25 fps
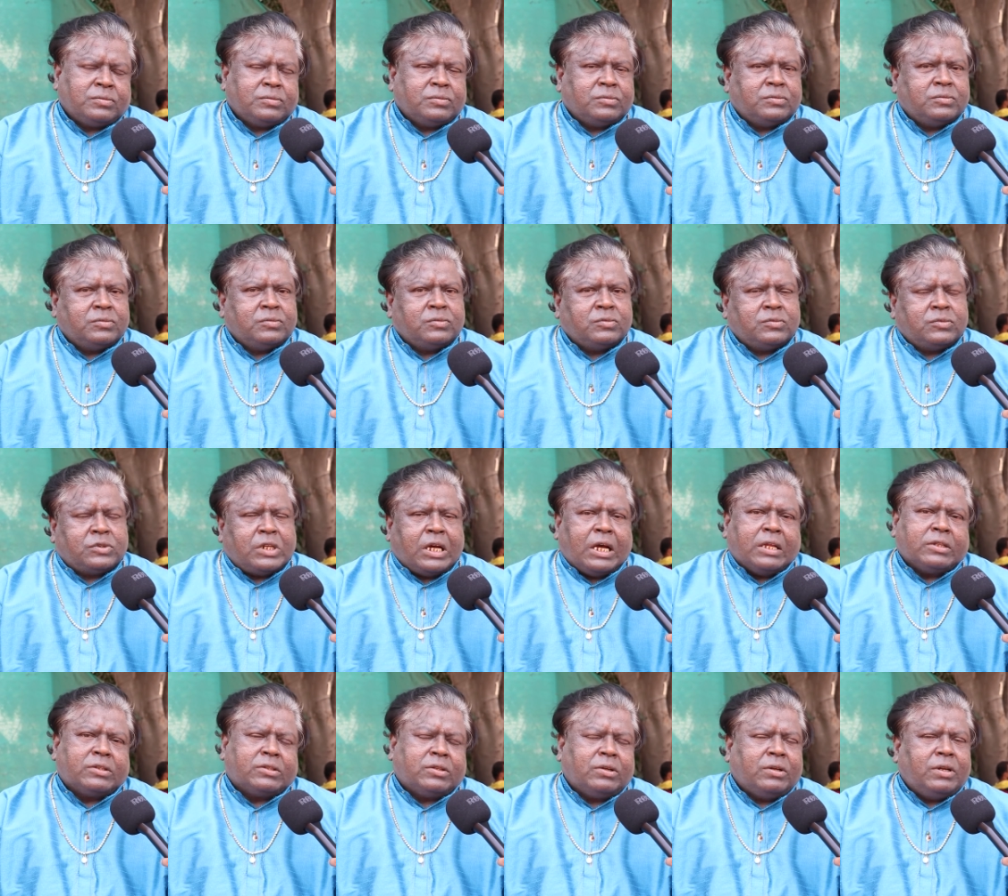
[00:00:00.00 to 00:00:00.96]
hmm,
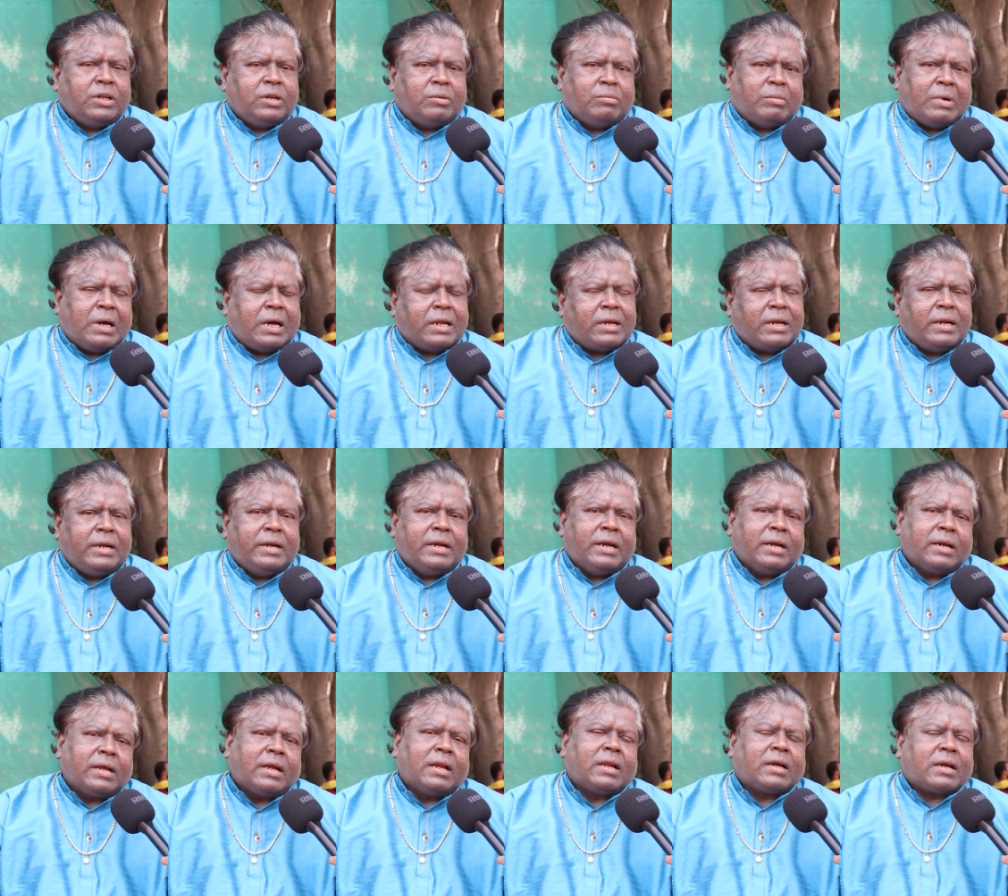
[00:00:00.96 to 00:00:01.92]
దాంతో నేను
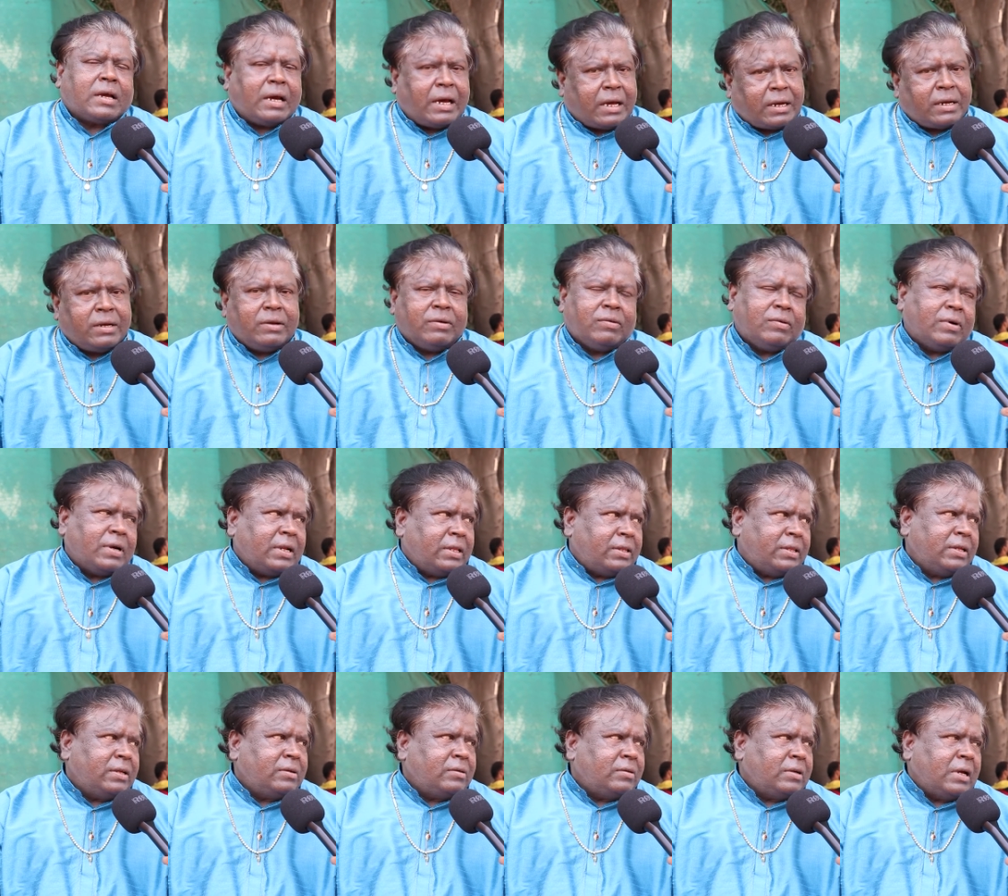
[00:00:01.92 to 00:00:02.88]
మానేయడానికి గల కారణం కూడా
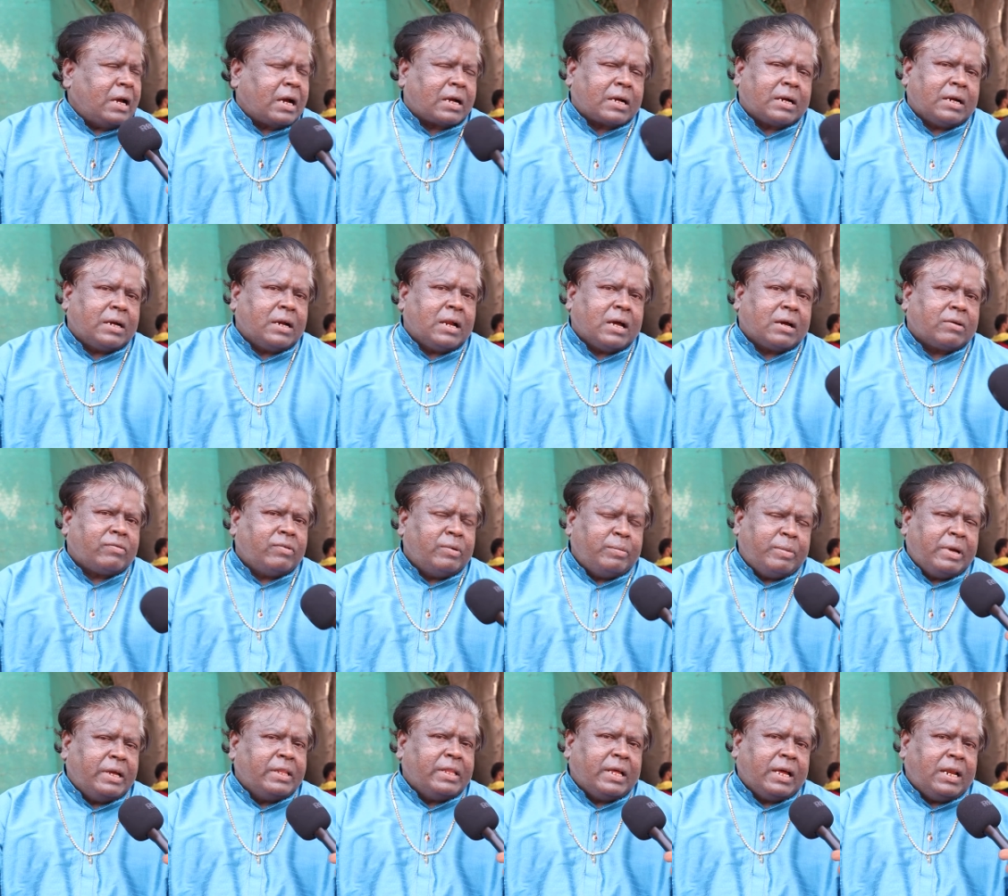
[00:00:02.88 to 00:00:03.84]
అది అక్కడ నాకు
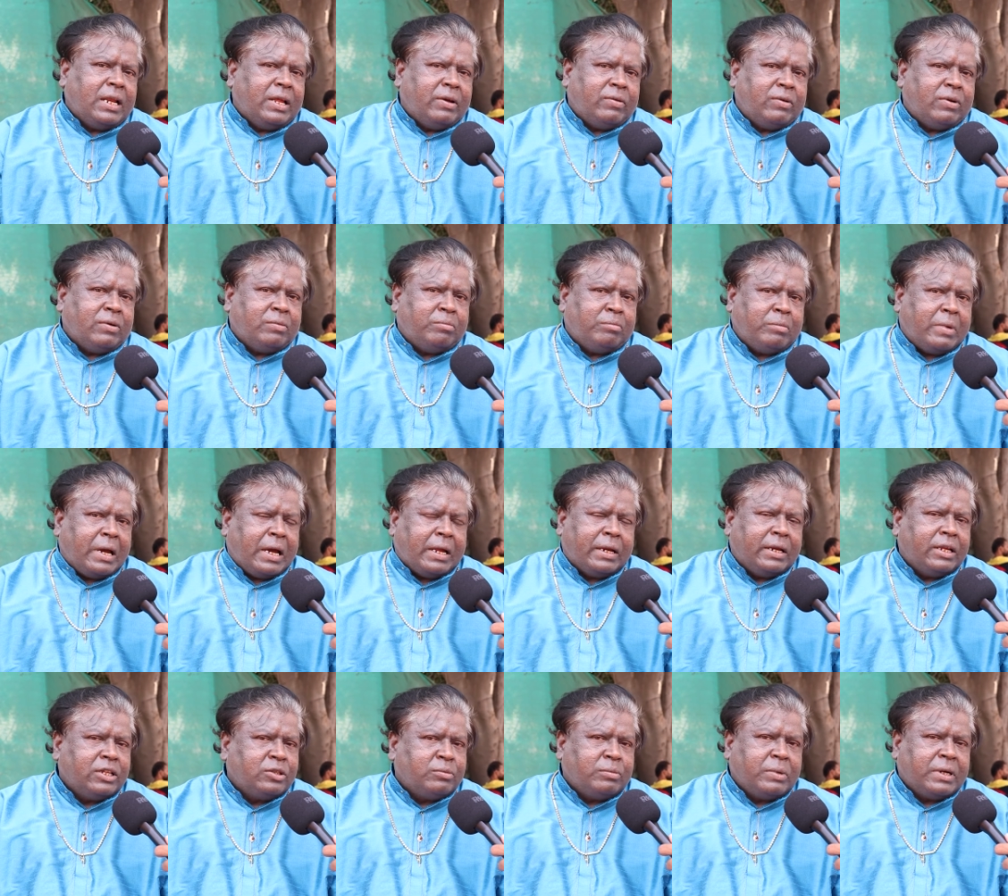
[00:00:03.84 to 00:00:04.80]
విభేదాలు లేవు
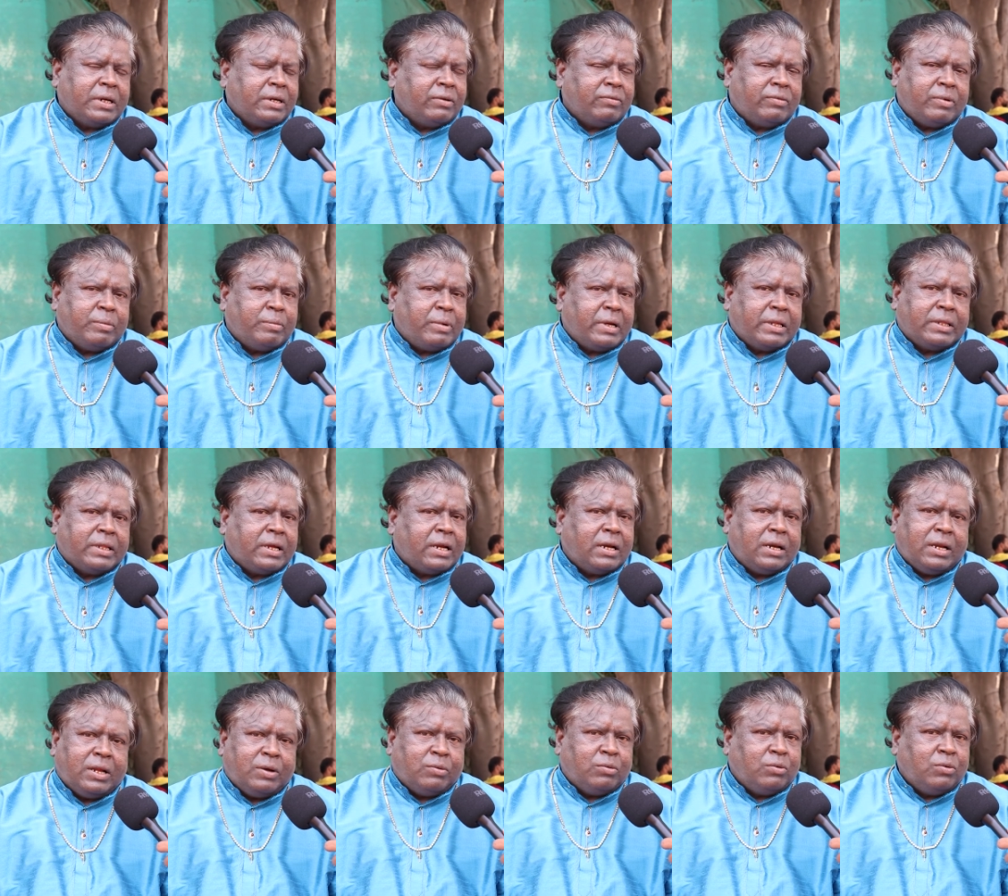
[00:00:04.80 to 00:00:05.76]
మేనేజ్మెంట్
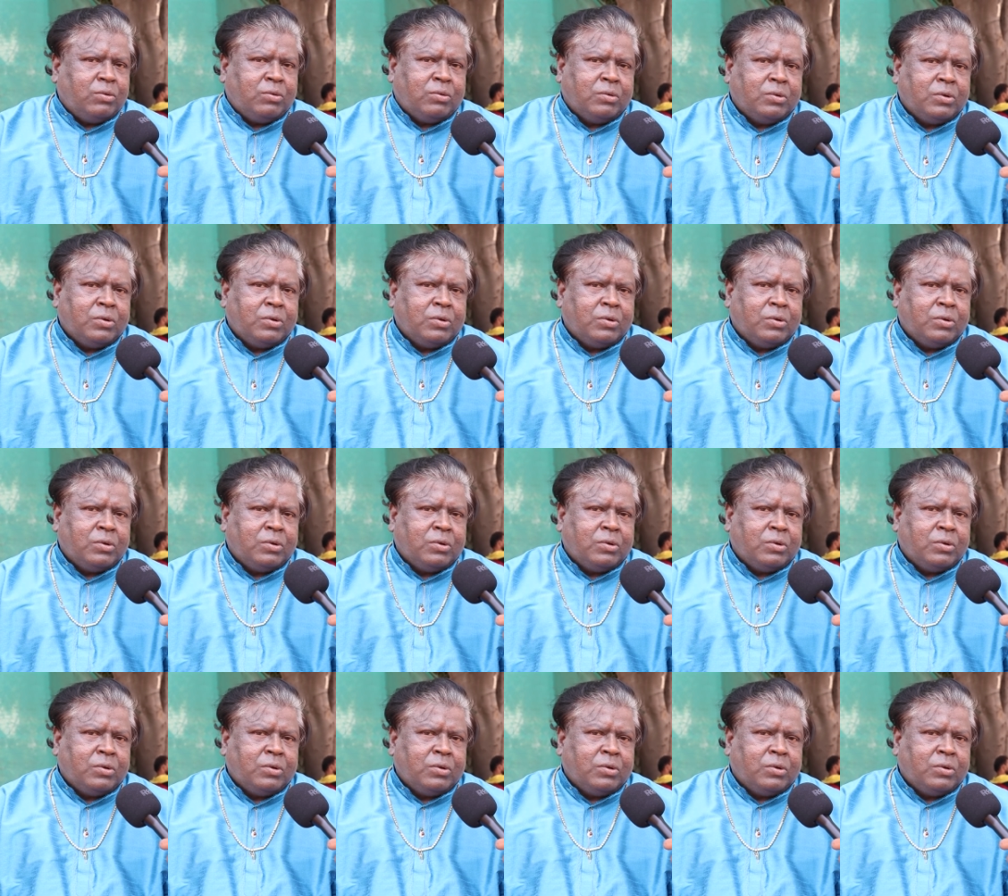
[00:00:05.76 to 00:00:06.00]
విభేదాలు లేవు